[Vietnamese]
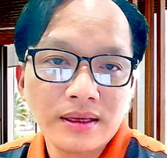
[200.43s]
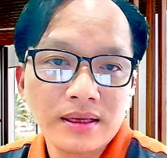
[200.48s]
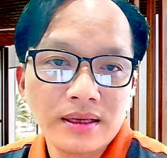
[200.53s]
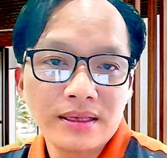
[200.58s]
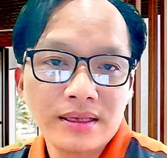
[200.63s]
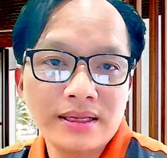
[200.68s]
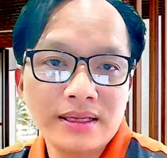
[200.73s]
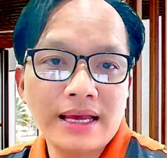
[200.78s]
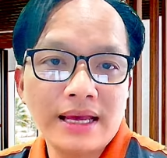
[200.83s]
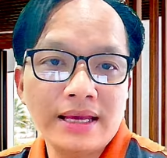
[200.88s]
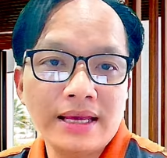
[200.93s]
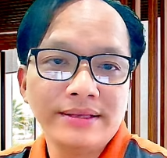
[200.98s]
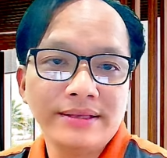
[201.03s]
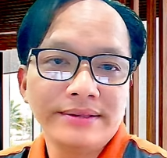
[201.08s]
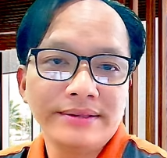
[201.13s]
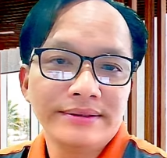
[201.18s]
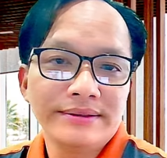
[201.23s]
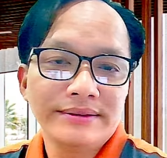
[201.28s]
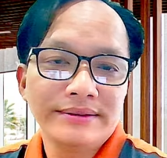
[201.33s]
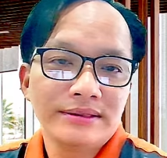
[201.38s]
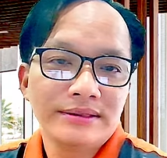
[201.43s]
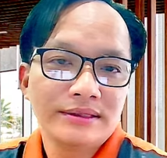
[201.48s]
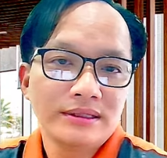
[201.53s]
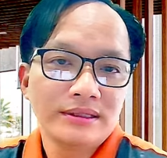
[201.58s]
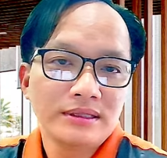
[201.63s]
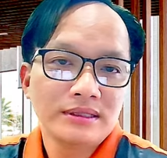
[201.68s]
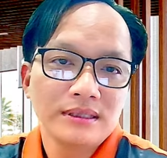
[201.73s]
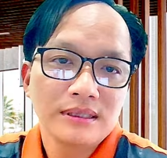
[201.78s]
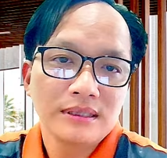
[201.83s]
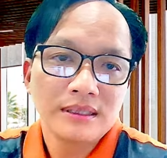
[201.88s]
thì đây
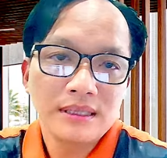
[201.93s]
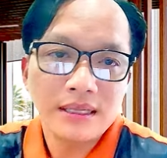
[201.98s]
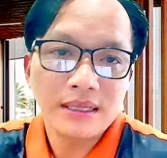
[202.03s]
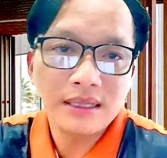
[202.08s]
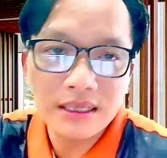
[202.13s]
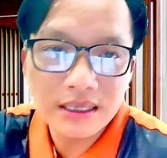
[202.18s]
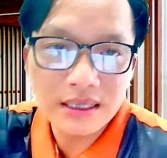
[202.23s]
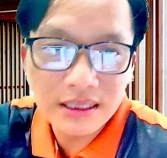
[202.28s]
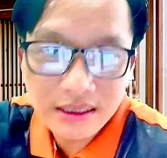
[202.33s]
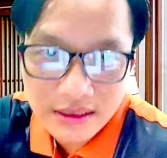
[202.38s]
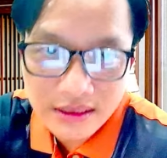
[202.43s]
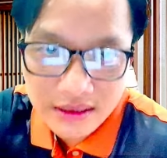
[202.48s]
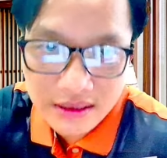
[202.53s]
thì à,